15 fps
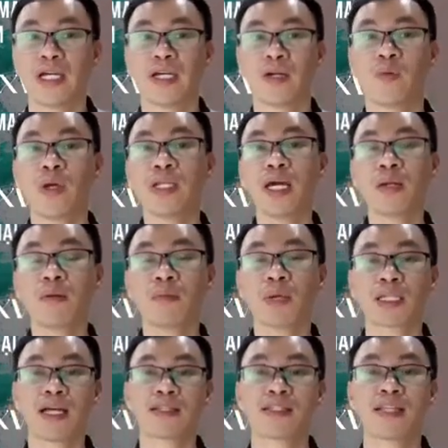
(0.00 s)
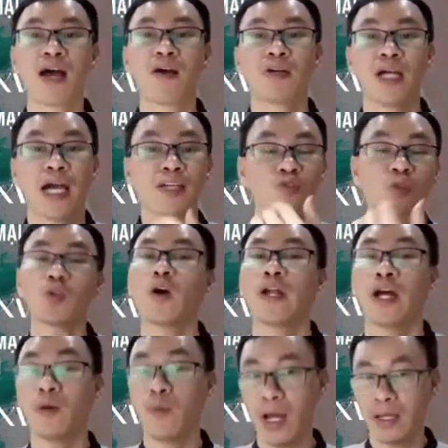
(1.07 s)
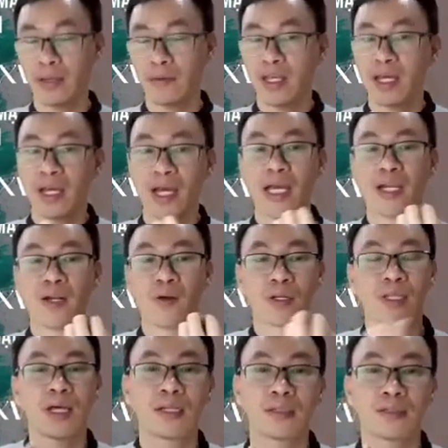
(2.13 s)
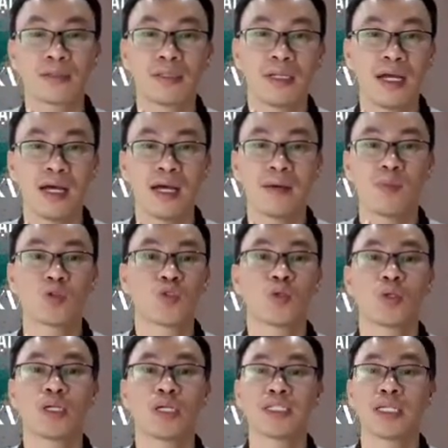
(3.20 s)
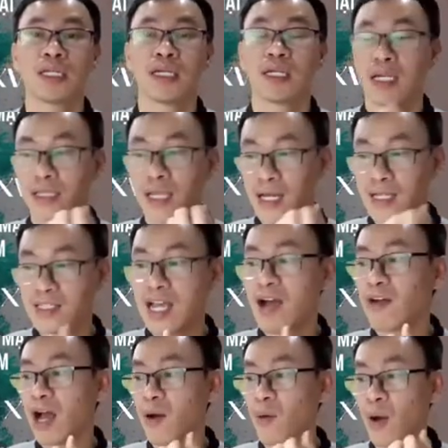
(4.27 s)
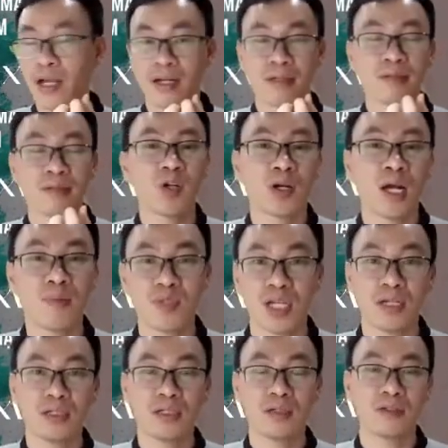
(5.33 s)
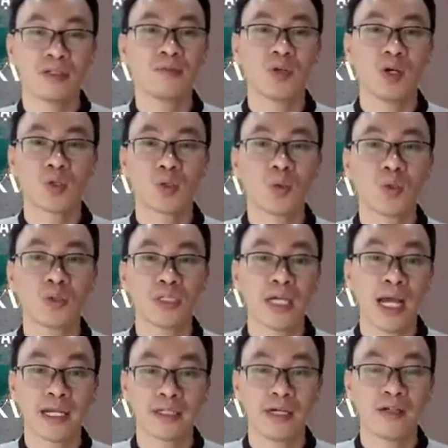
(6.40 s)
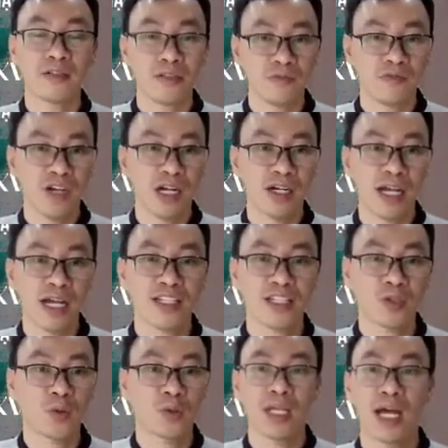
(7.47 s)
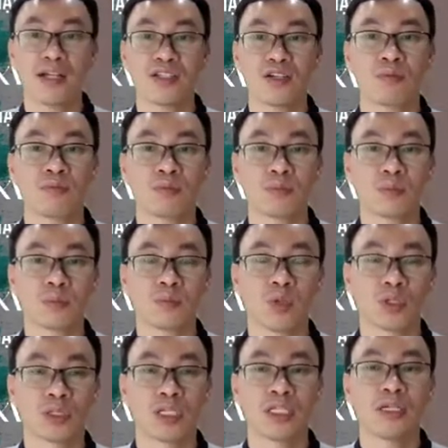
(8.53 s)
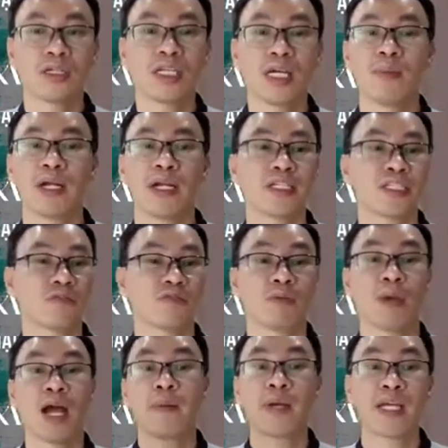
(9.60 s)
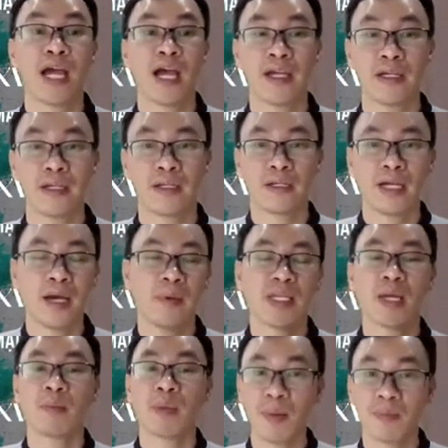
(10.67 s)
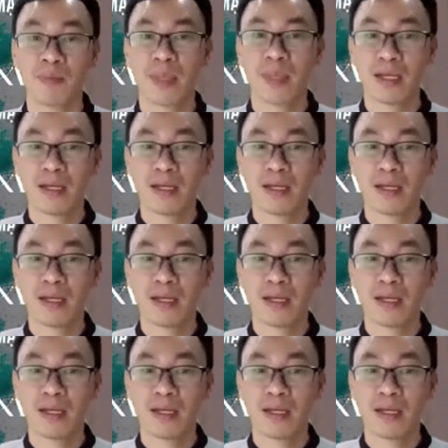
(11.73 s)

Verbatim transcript: về nguyên nhân mà tại sao người Anh rút khỏi đảng ngoài hay nói thật là một chút là gì tại sao hàng ngoại không còn hấp dẫn không còn thu hút người Anh nữa và người Anh chỉ tồn tại trong một cái thương điếm ở đây trong vòng 22 25 năm